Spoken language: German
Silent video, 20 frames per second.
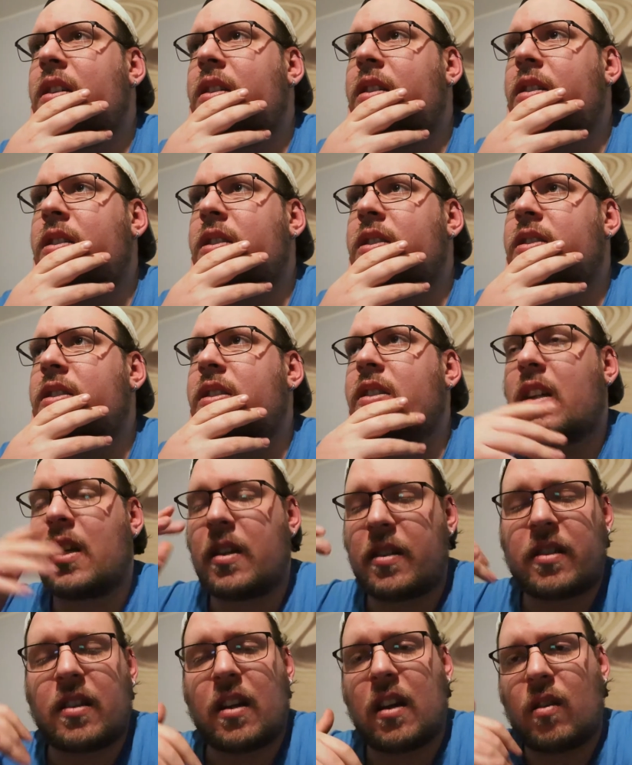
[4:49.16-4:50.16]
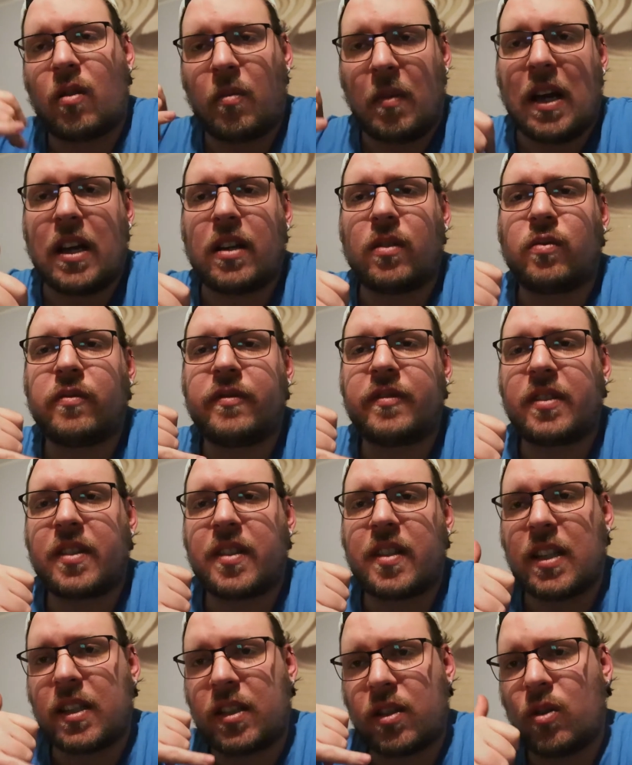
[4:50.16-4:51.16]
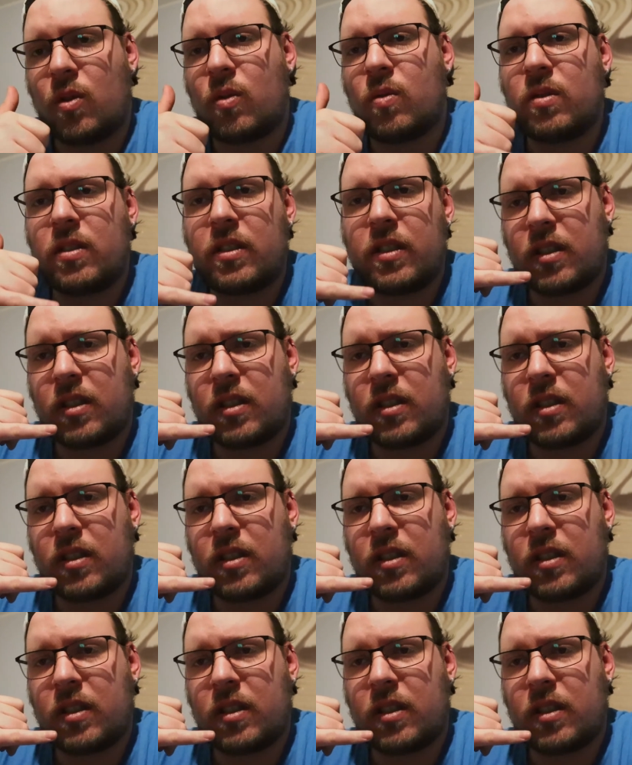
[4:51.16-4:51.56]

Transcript: Und dann habe ich da nochmal angerufen und gesagt, jo,